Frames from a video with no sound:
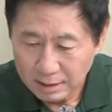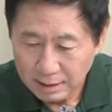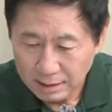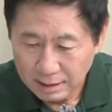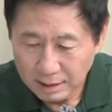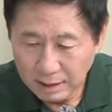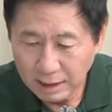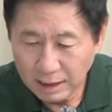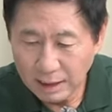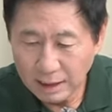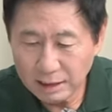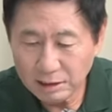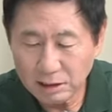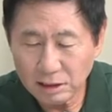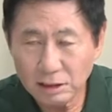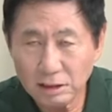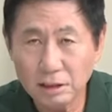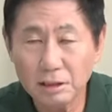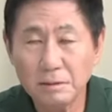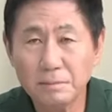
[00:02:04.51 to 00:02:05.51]
네,
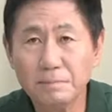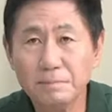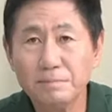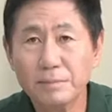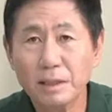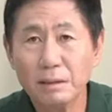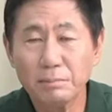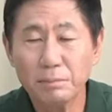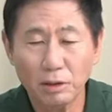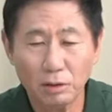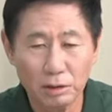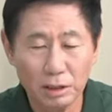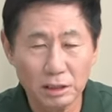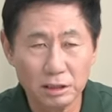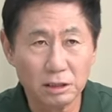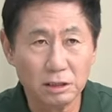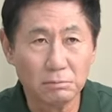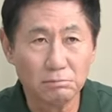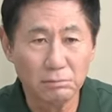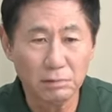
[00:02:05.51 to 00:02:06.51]
지금
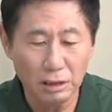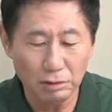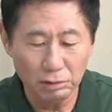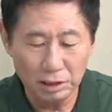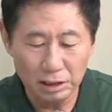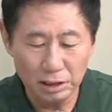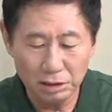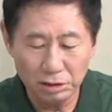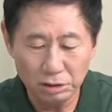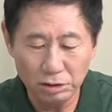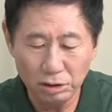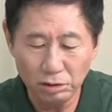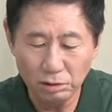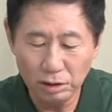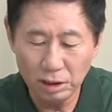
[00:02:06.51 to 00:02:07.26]
병원에서 근무하고 계시죠.